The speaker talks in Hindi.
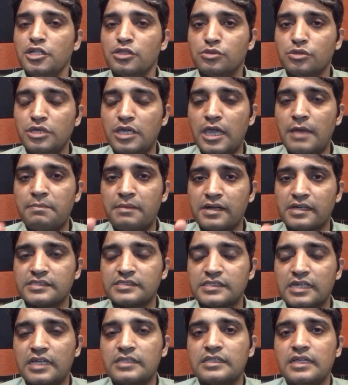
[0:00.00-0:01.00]
तो ये
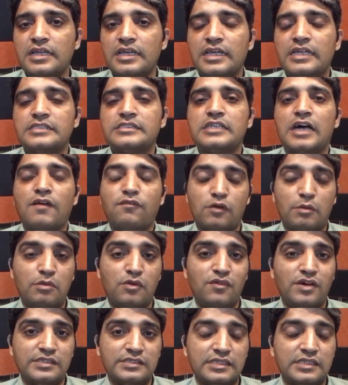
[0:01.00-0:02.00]
पाकिस्तान तरीके इंसाफ को भी
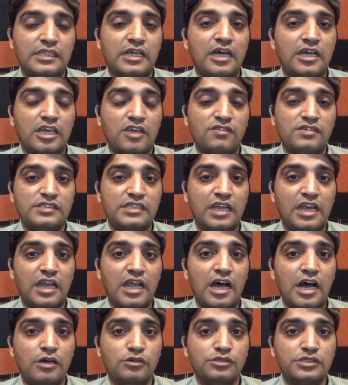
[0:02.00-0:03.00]
वाजह था कि वजी अला
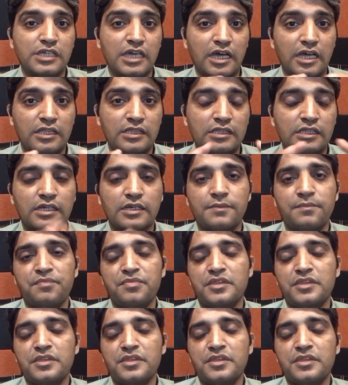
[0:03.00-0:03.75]
हाउस के अंदर